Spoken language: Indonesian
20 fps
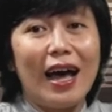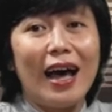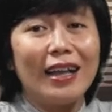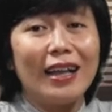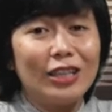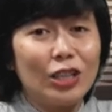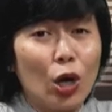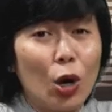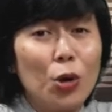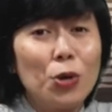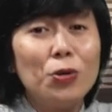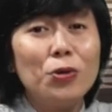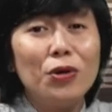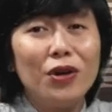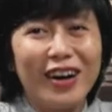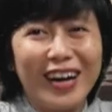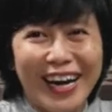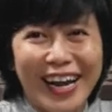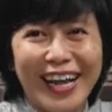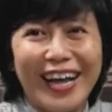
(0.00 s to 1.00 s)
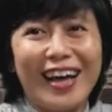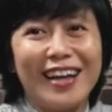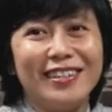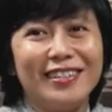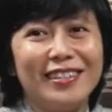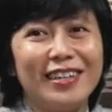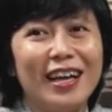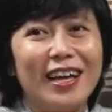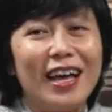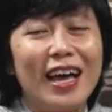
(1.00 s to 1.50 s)
atau
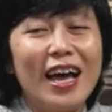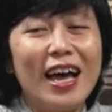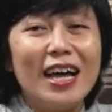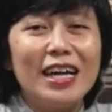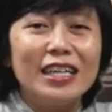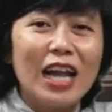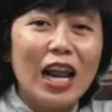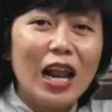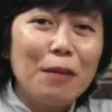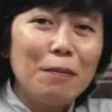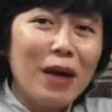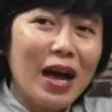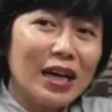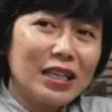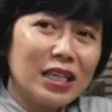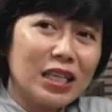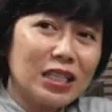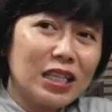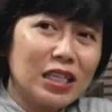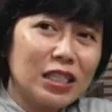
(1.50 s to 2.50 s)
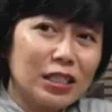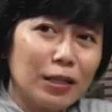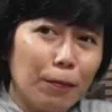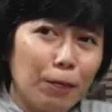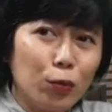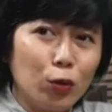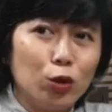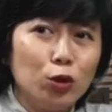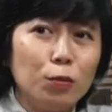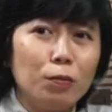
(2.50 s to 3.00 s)
rekan. Dalam arti
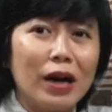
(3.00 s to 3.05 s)
tersebut